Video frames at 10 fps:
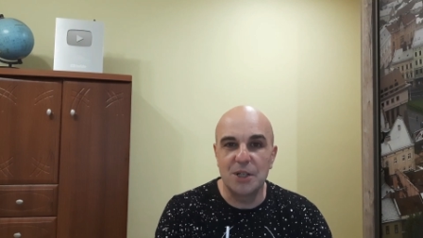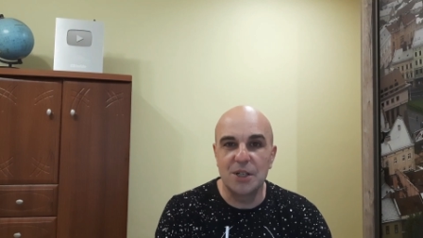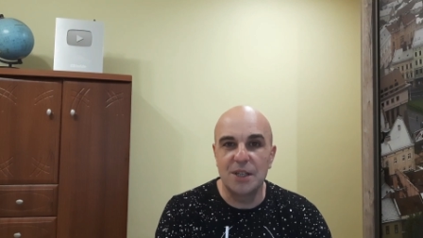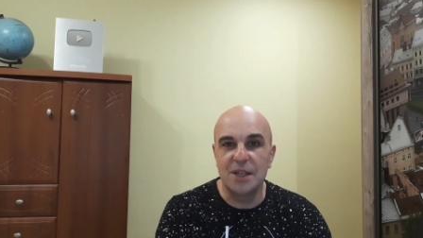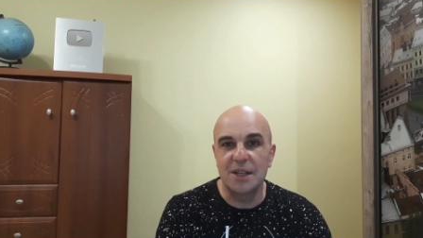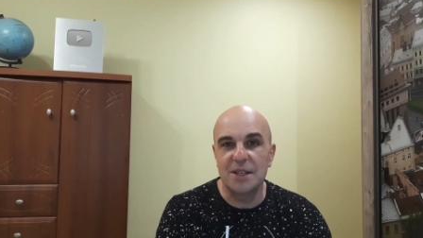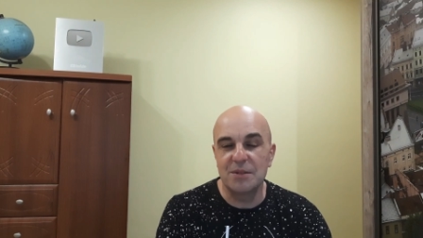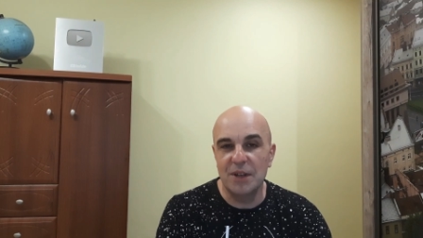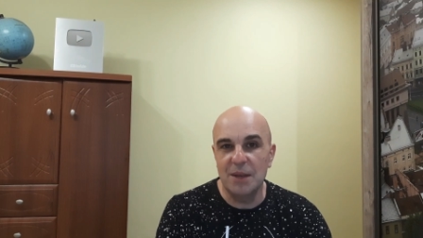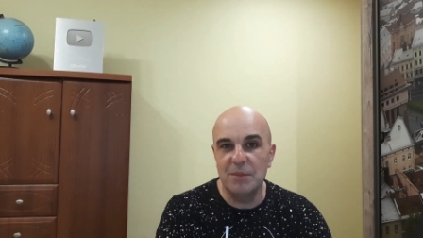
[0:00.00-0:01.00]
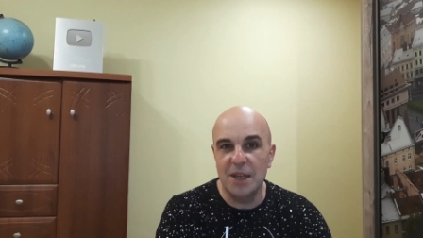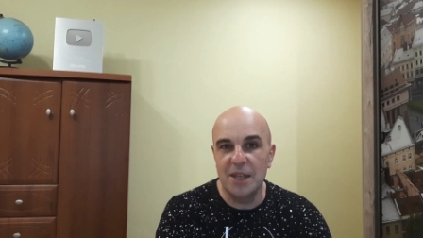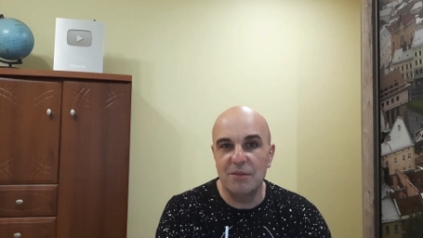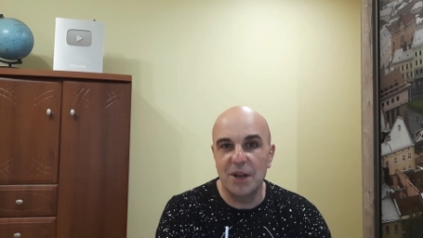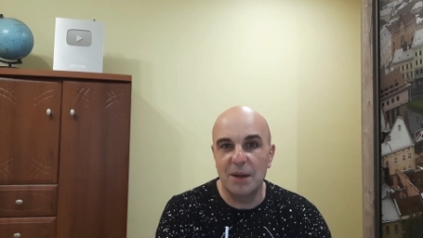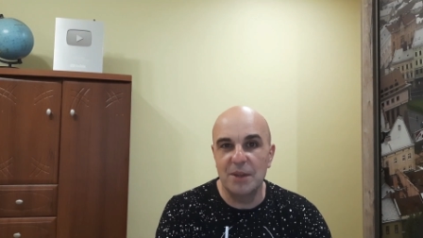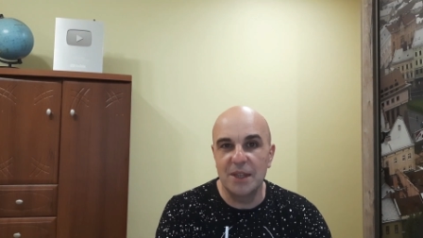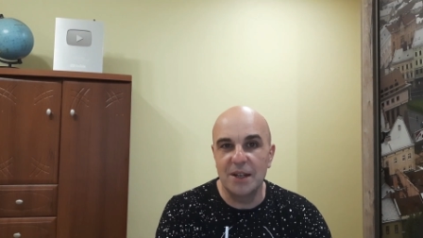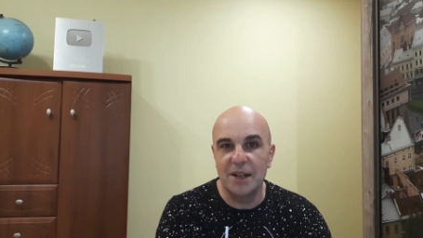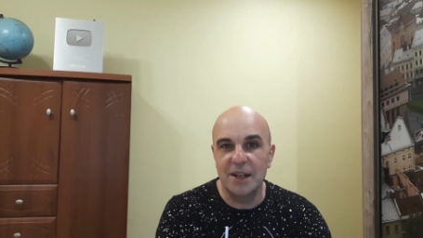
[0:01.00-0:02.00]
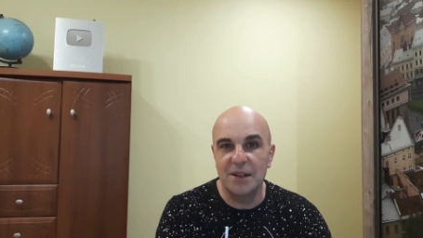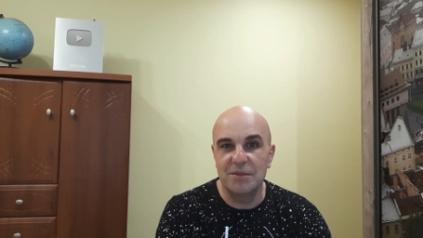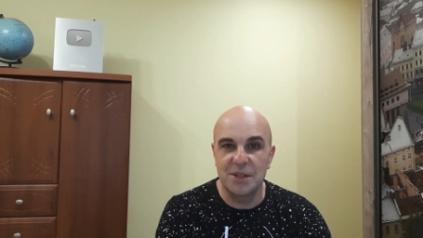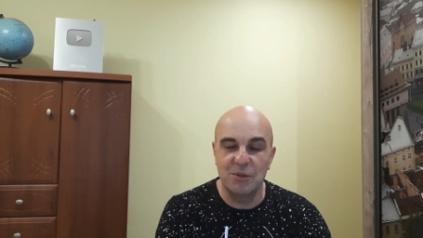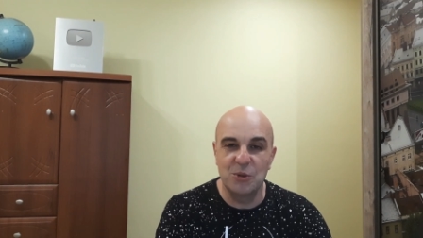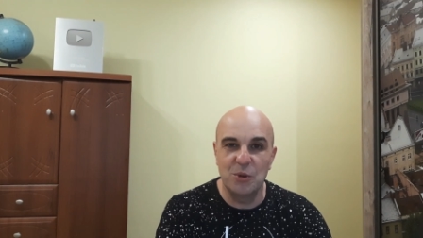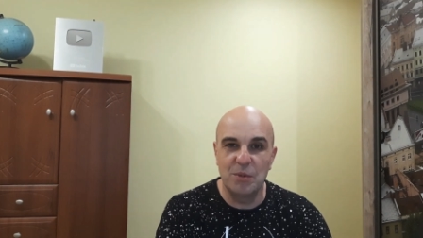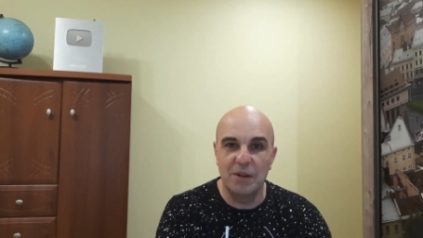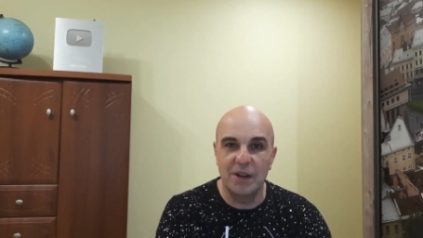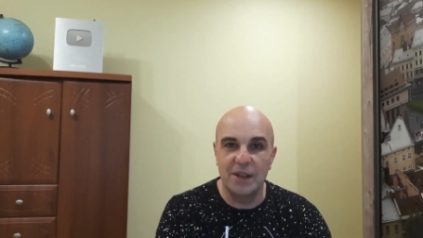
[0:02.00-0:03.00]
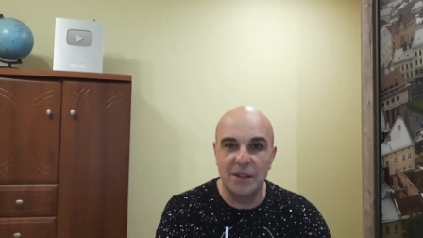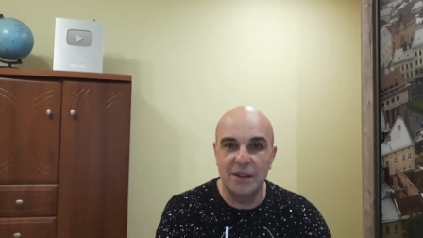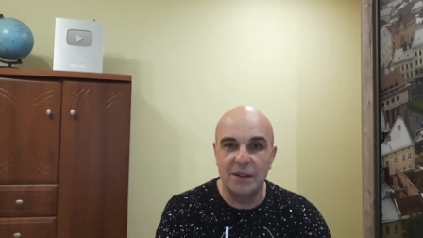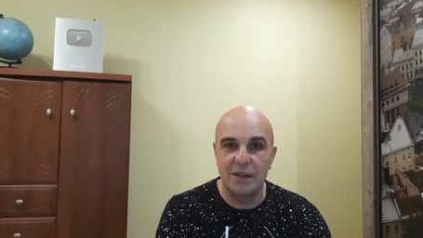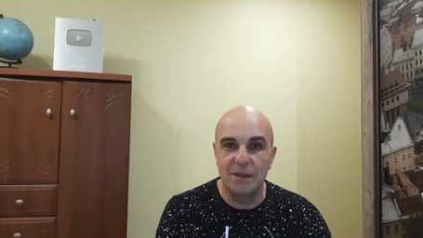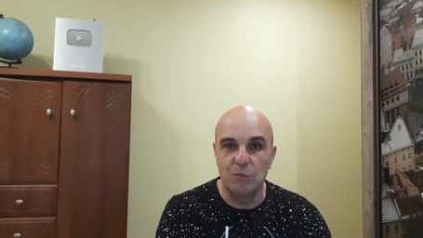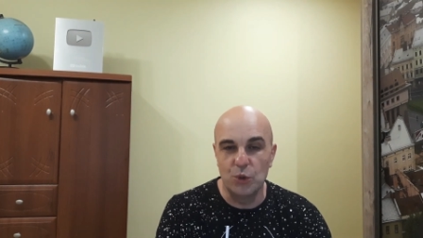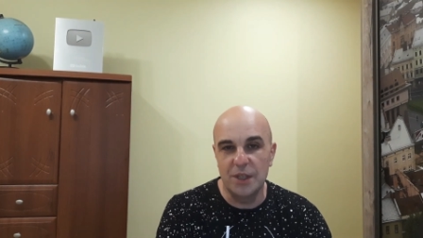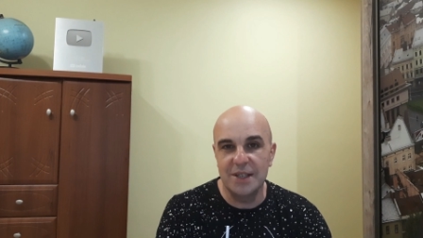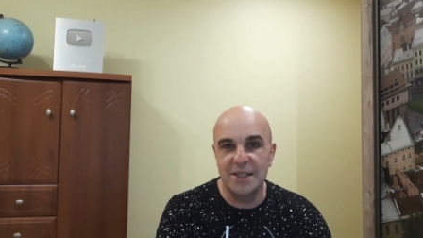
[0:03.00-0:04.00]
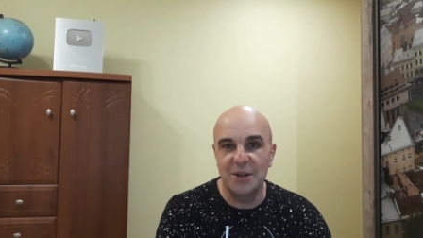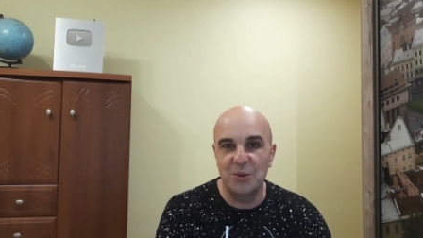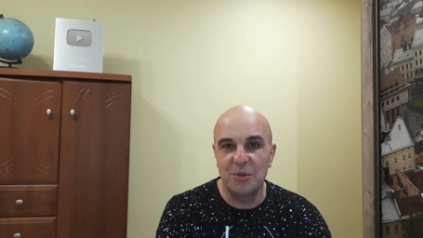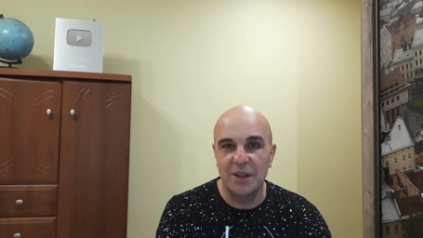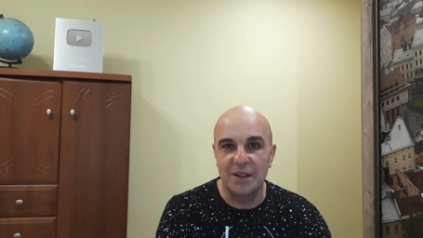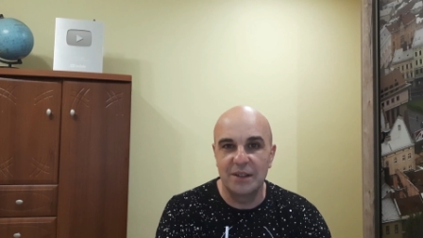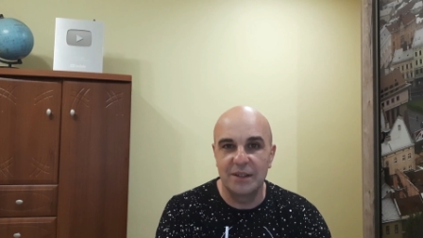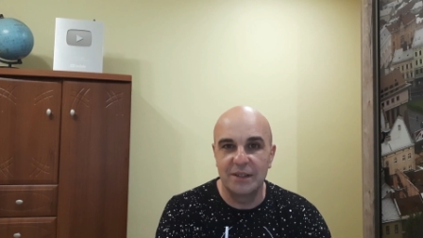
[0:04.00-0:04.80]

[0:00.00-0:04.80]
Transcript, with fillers: пишите свои мнения в комментариях. Всего доброго и будьте здоровы!